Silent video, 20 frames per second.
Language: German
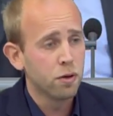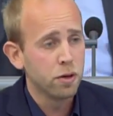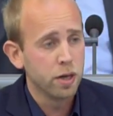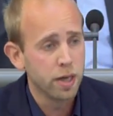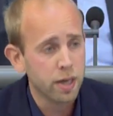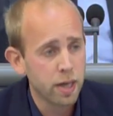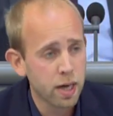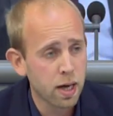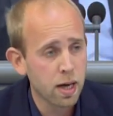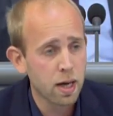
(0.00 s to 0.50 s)
von
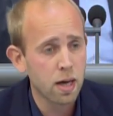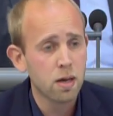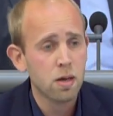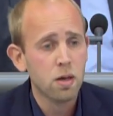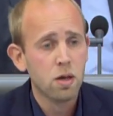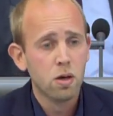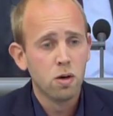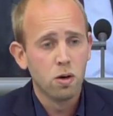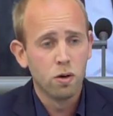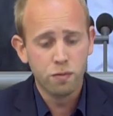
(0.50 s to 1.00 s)

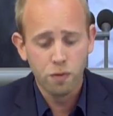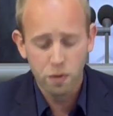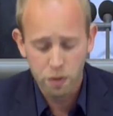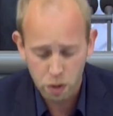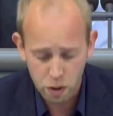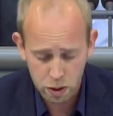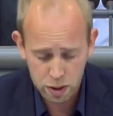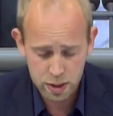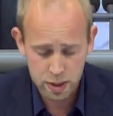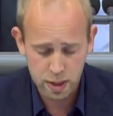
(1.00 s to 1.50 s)
innerer und
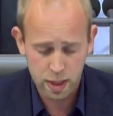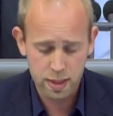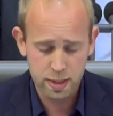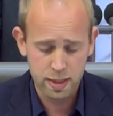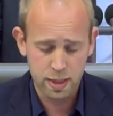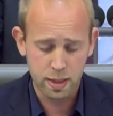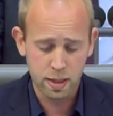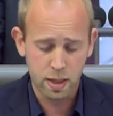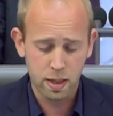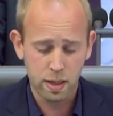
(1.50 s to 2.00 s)
von äußerer
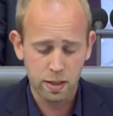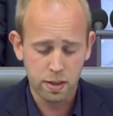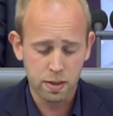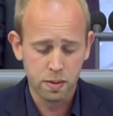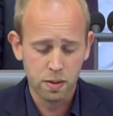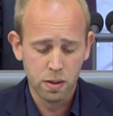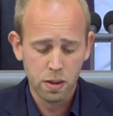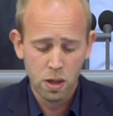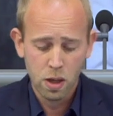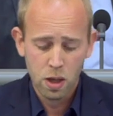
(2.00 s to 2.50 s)
Sicherheit.
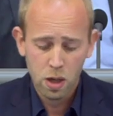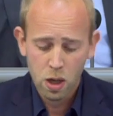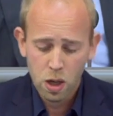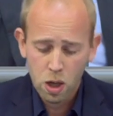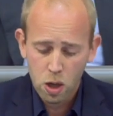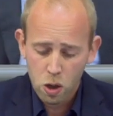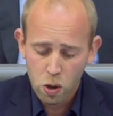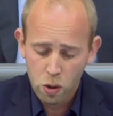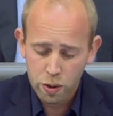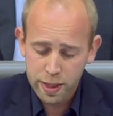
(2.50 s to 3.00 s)

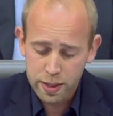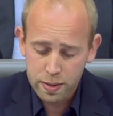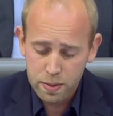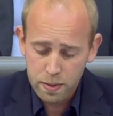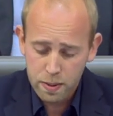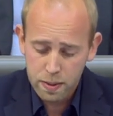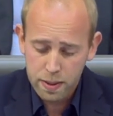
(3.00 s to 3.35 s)
Und,